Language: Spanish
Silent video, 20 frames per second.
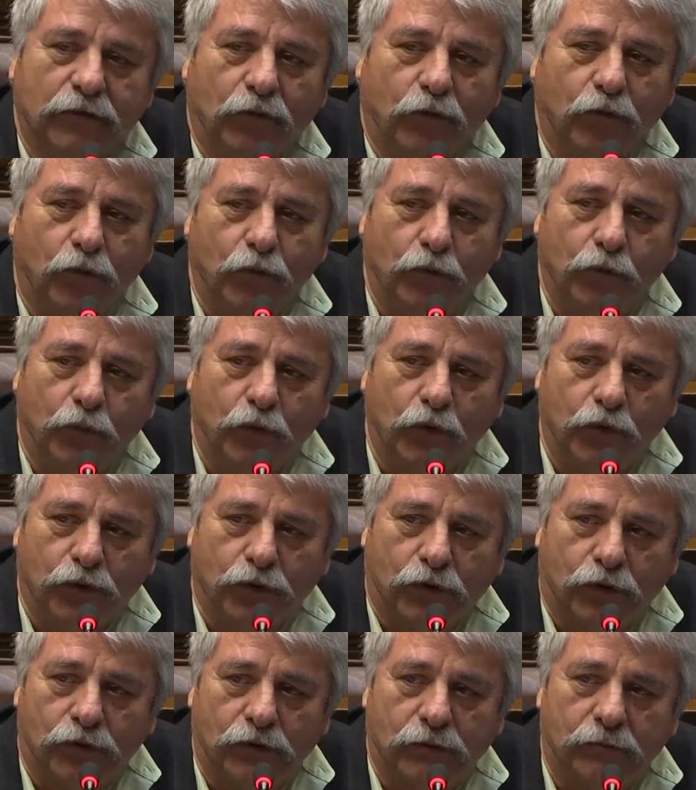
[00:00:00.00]
un
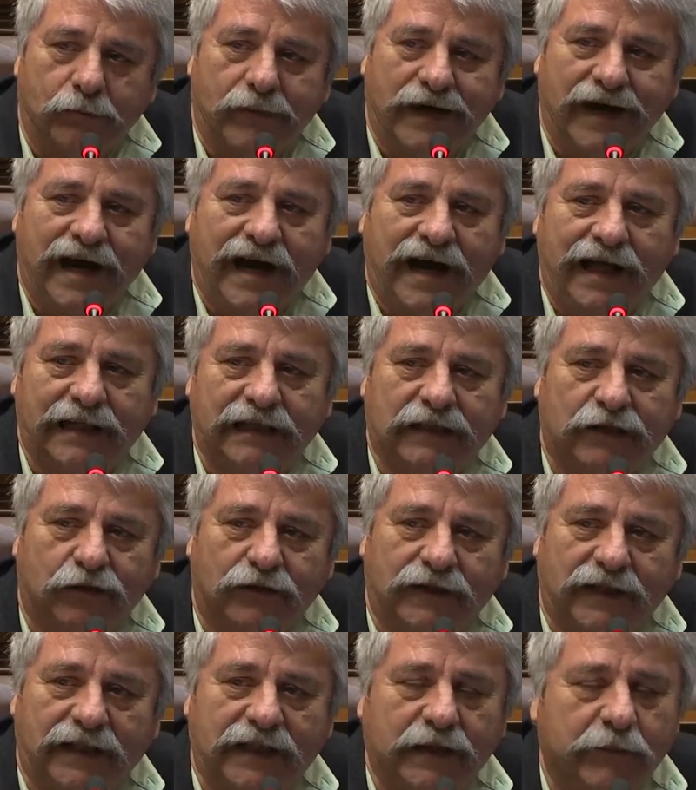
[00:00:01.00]
muro más alto
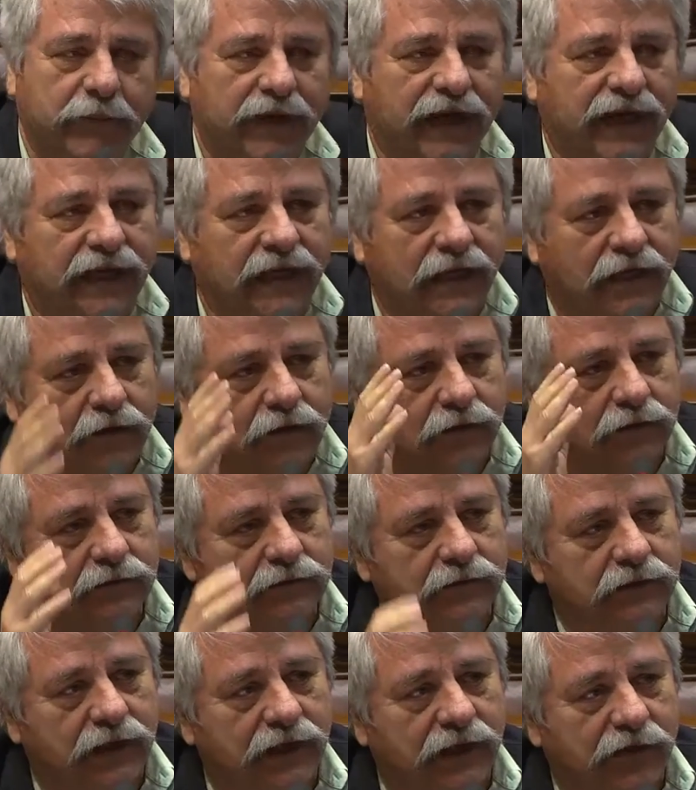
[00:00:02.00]
que el de México
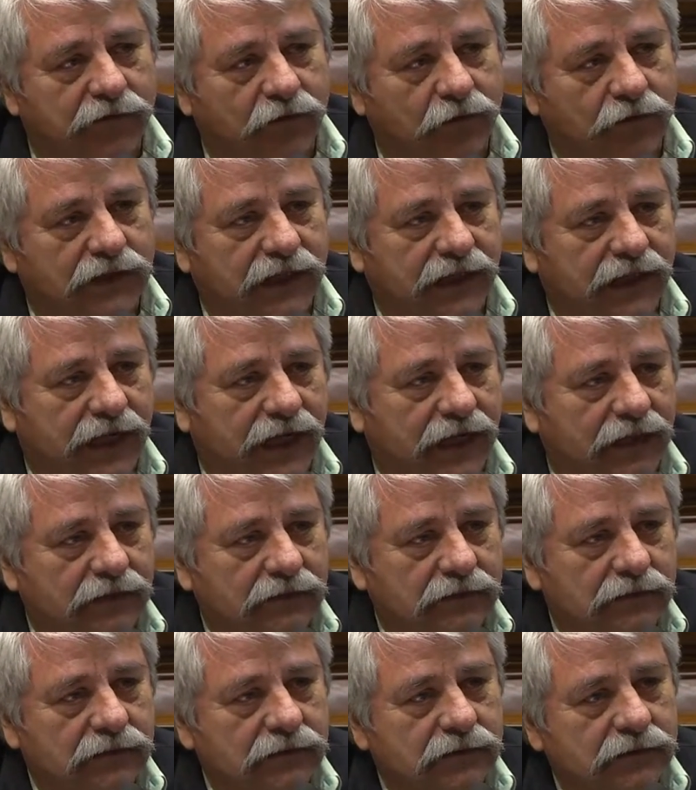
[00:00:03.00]
en la
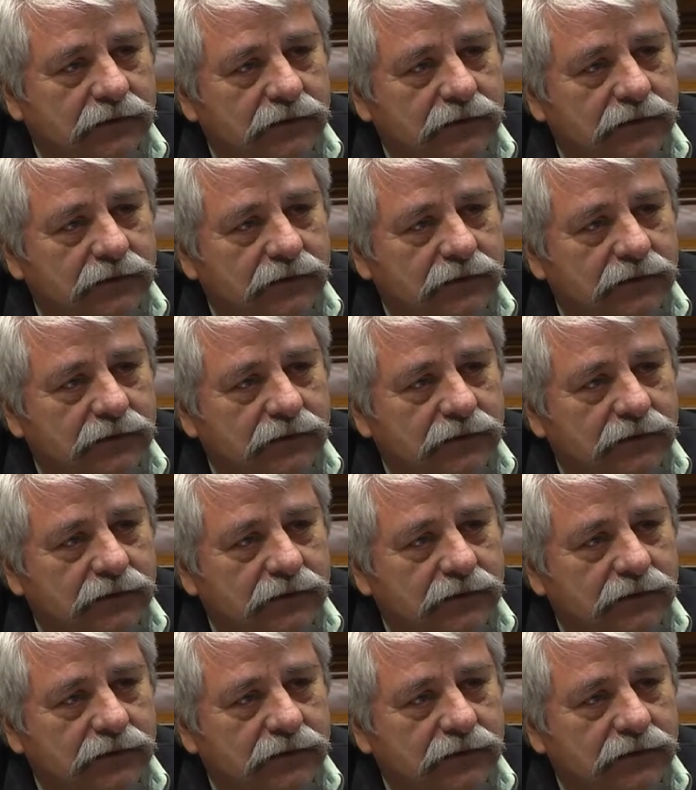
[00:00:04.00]
frontera